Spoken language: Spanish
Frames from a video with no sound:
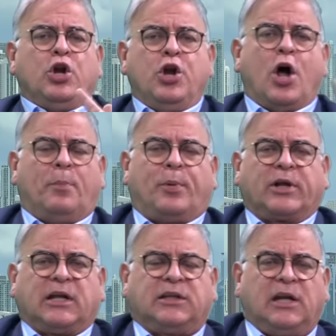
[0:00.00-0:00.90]
no
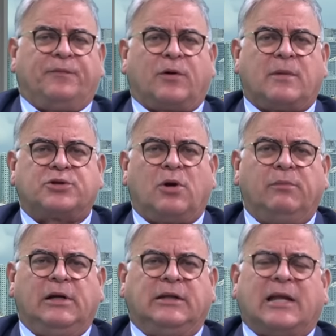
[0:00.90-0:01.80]
porque tiene
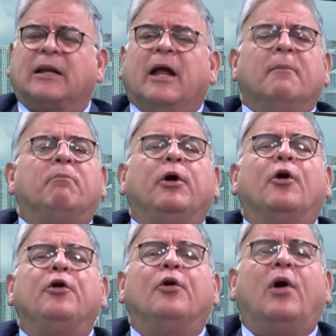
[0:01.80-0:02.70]
formación militar,
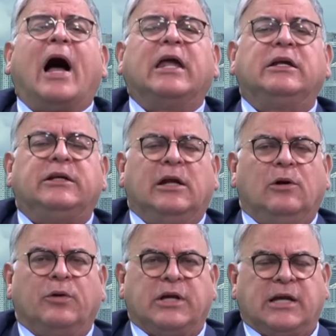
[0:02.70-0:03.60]
pero no hay
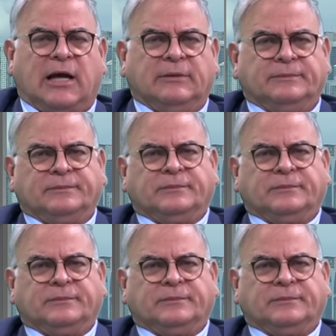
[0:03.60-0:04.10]
quien lo diga.